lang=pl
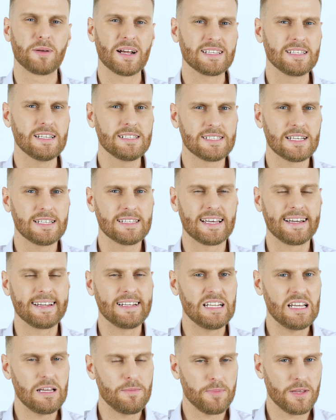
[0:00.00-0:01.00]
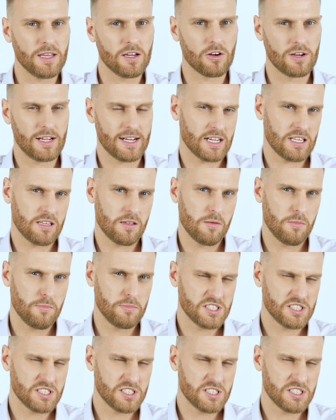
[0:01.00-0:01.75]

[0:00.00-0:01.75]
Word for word: W praktyce najlepiej kolagen